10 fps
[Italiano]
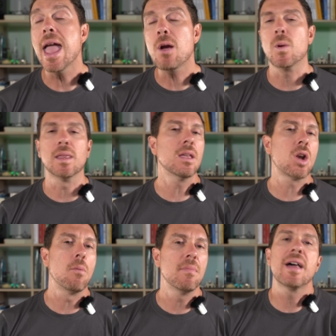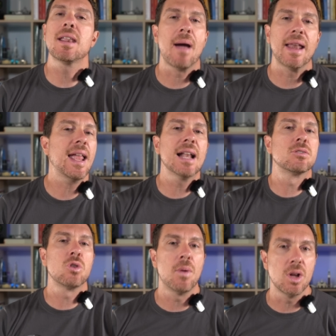e quindi Rom rimane al
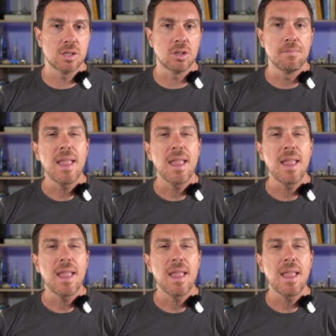suo posto.